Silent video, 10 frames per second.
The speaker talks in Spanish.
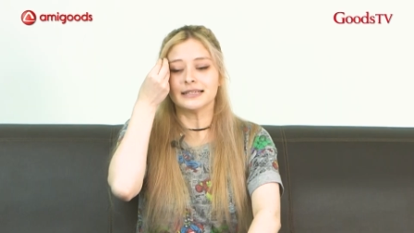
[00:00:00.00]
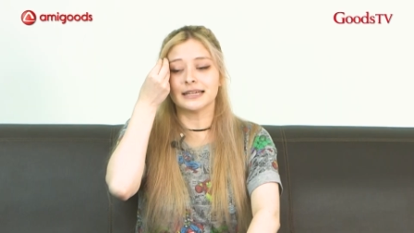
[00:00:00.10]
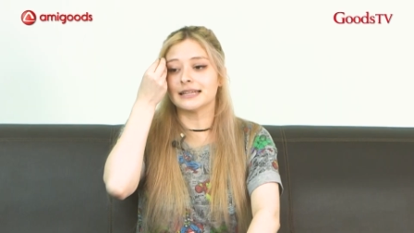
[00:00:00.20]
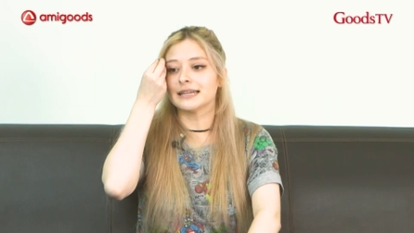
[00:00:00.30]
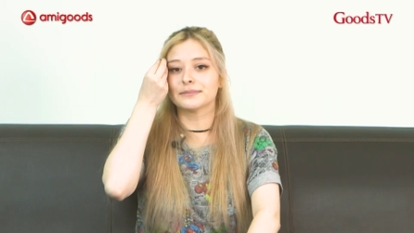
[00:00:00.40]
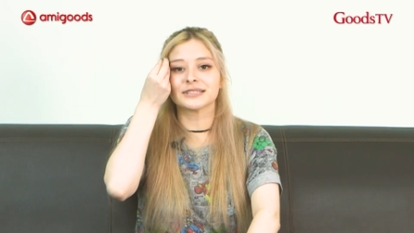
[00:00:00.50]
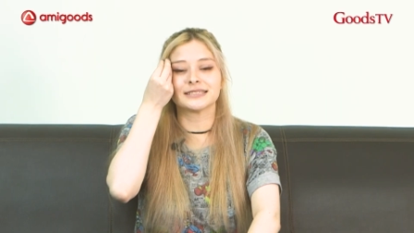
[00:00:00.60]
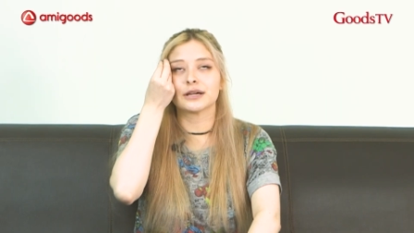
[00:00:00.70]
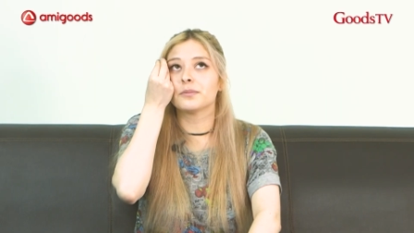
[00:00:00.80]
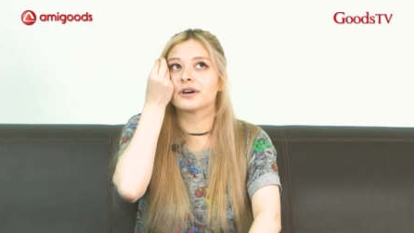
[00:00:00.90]
ya teníamos
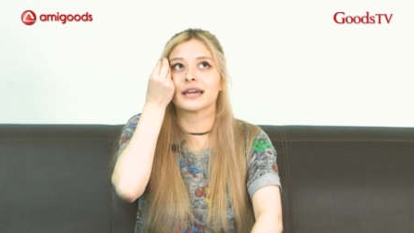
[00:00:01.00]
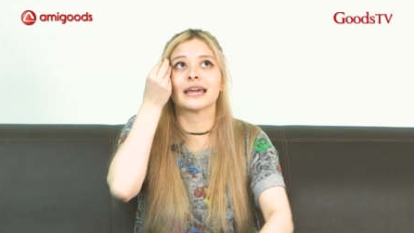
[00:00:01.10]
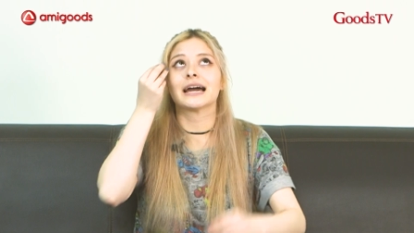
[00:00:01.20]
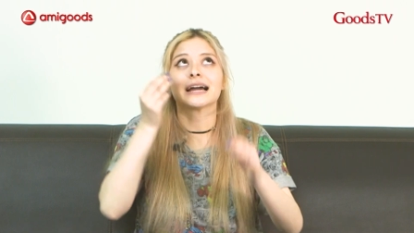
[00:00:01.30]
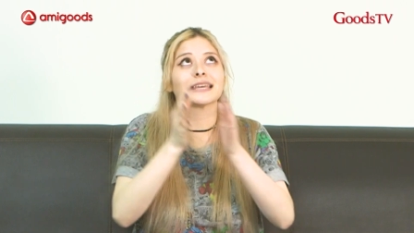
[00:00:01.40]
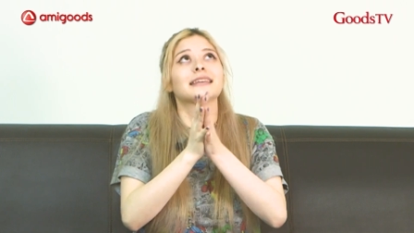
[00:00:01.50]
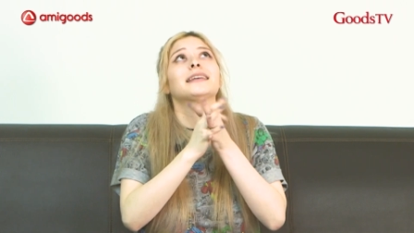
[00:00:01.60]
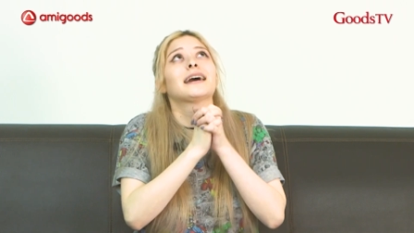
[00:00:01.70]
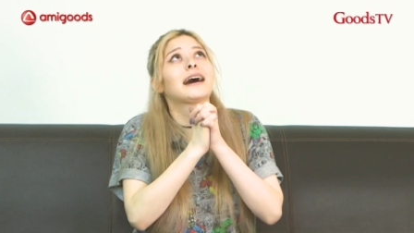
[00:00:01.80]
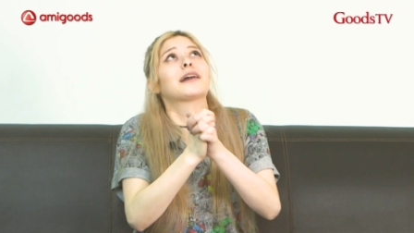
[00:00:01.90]
así como que aquí
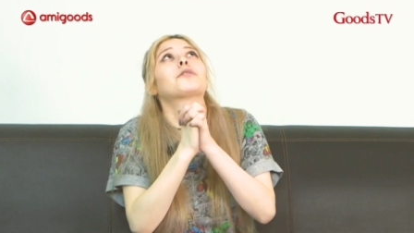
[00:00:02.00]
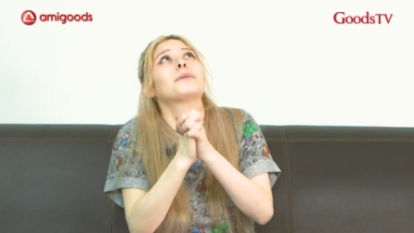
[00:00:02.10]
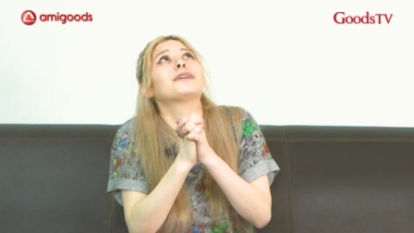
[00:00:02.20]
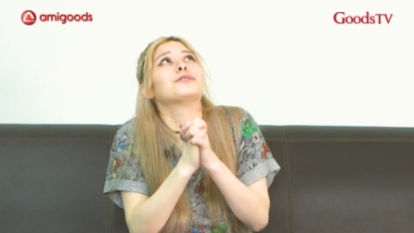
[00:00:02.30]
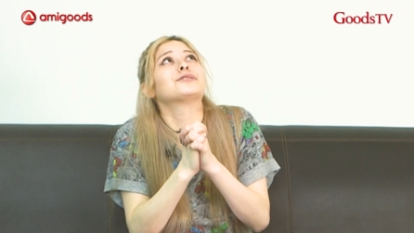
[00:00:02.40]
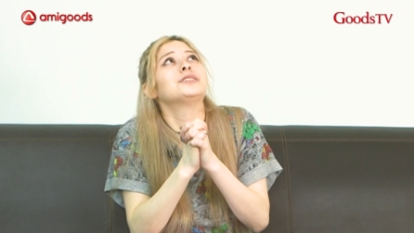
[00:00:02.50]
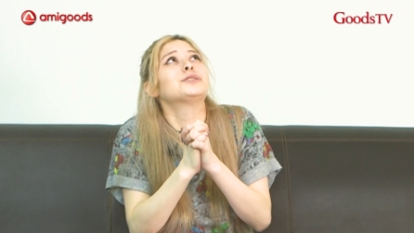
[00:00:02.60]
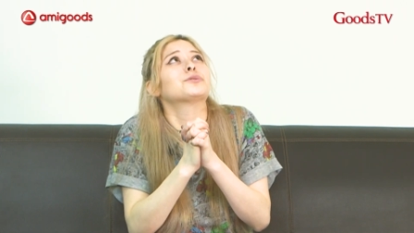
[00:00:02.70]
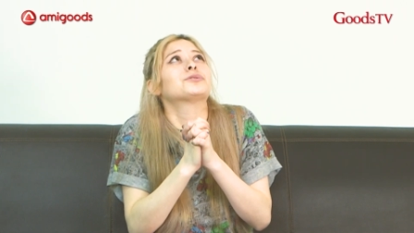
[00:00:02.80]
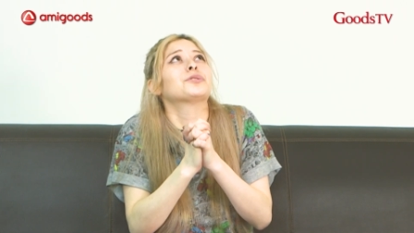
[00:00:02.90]
de arroba
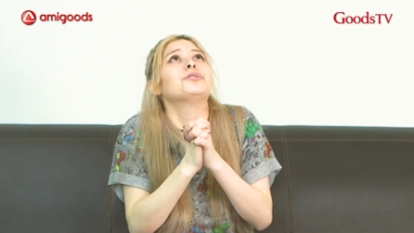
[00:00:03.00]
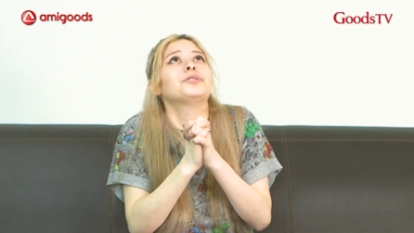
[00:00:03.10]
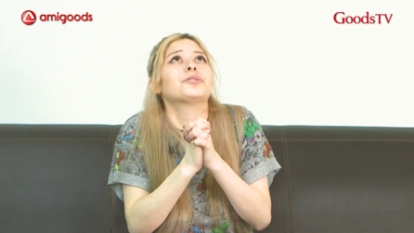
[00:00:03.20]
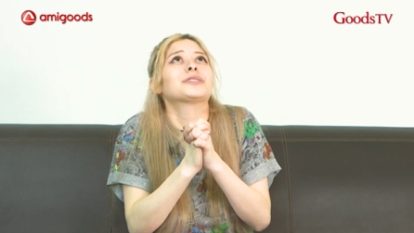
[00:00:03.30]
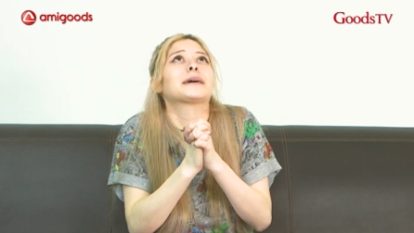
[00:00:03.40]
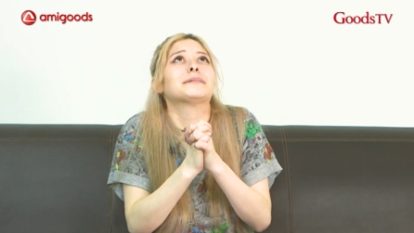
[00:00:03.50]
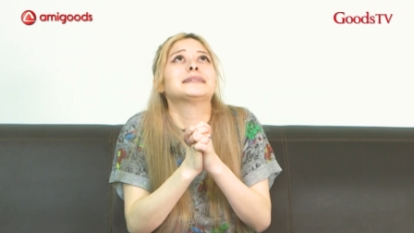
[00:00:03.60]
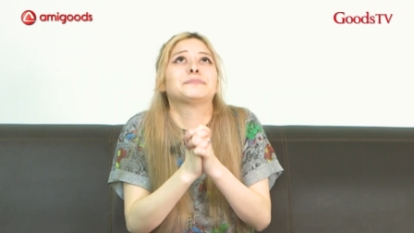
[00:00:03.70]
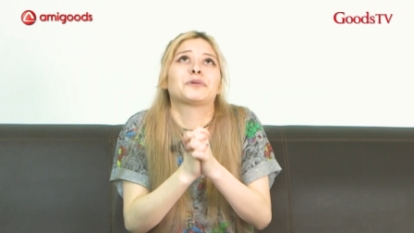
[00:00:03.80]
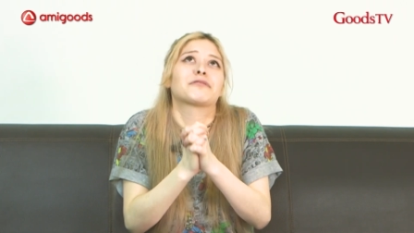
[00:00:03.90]
diosito soy yo otra
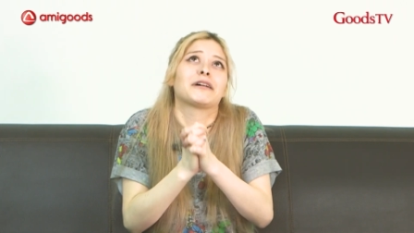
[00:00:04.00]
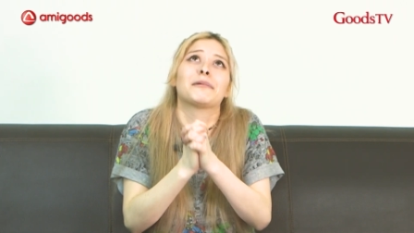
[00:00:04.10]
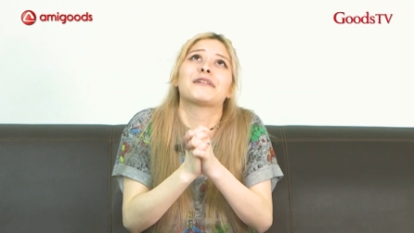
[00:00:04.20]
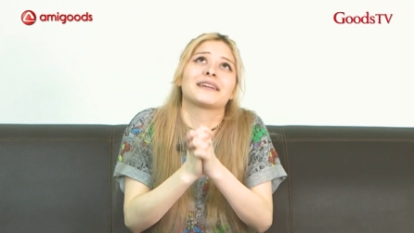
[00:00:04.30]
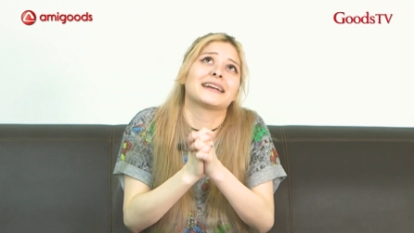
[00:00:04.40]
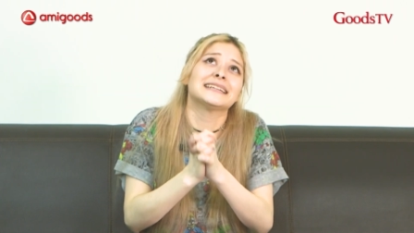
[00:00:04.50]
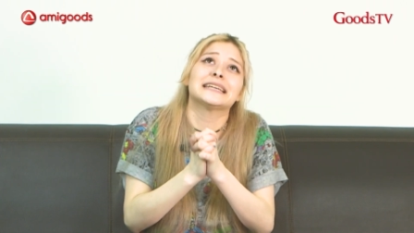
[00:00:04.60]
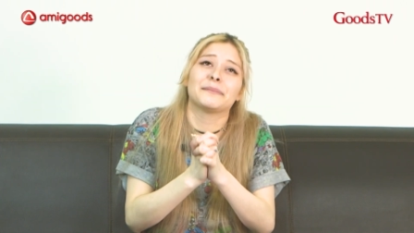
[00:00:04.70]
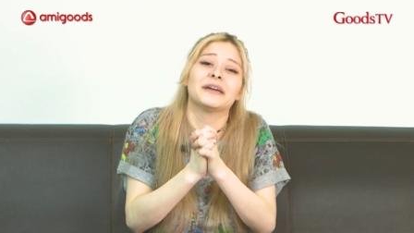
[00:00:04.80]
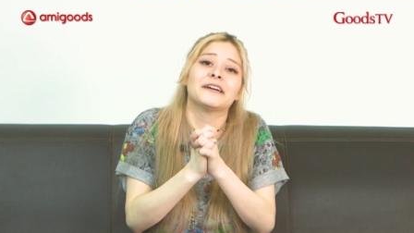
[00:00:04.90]
vez, por favor
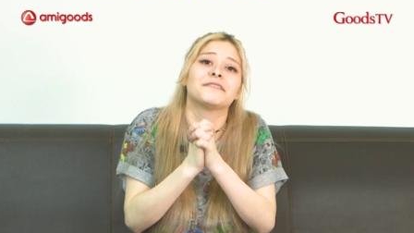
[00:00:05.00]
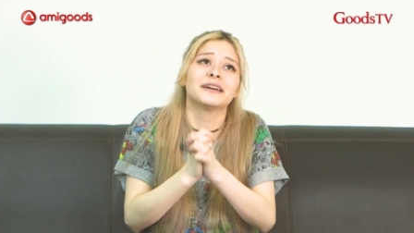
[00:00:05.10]
regrésame a